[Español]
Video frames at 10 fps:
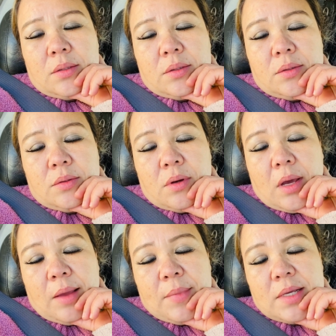No
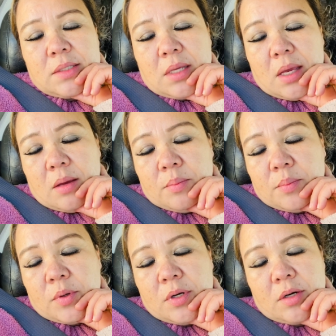hay más que
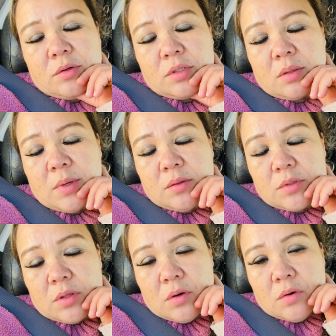ponernos en manos
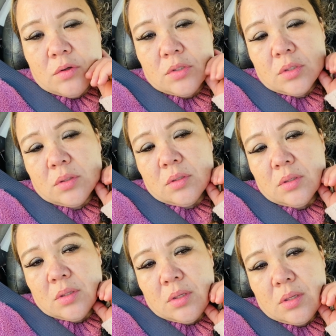de Dios
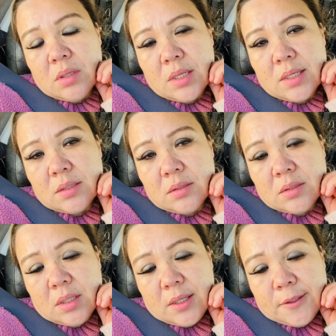y
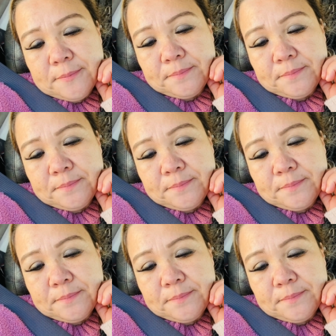este,